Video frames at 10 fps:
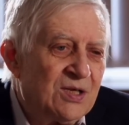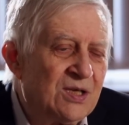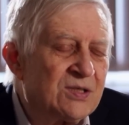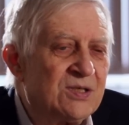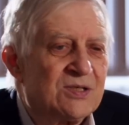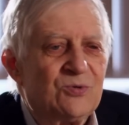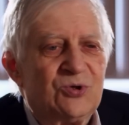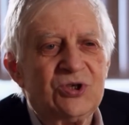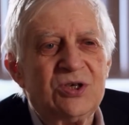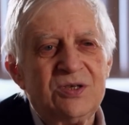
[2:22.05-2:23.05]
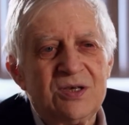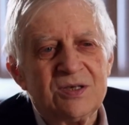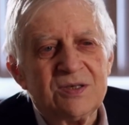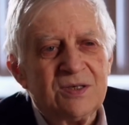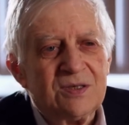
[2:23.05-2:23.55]
Это
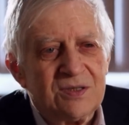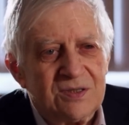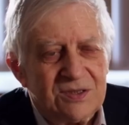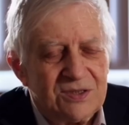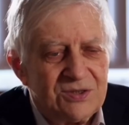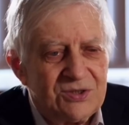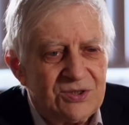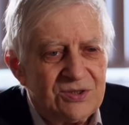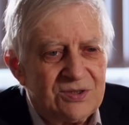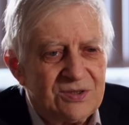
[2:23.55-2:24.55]
излучение э, э,